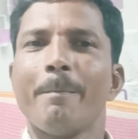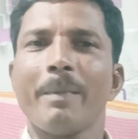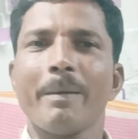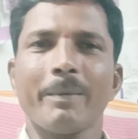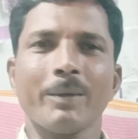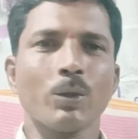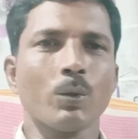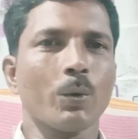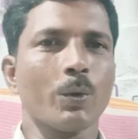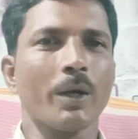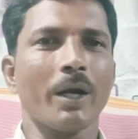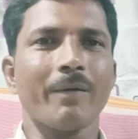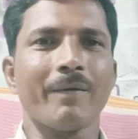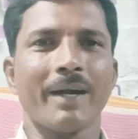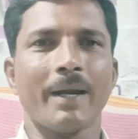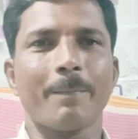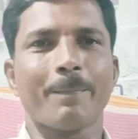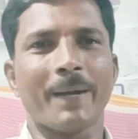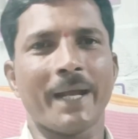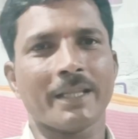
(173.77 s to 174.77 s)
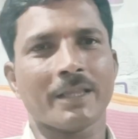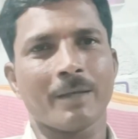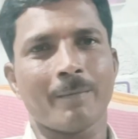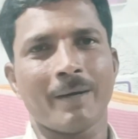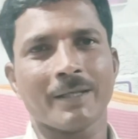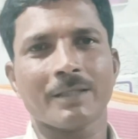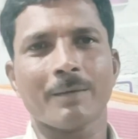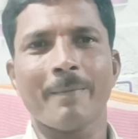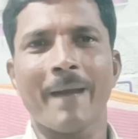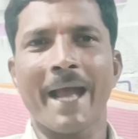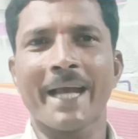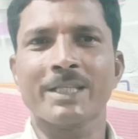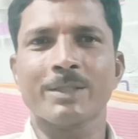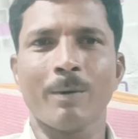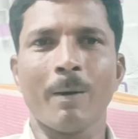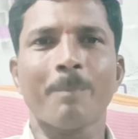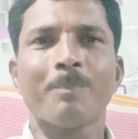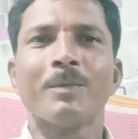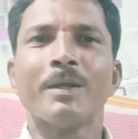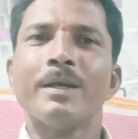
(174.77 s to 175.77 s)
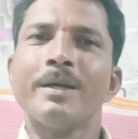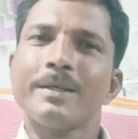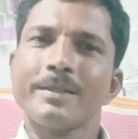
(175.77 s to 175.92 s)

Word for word: మీ ముందు ఉండేటువంటి ప్రయత్నం మాత్రం మ్యాక్సిమం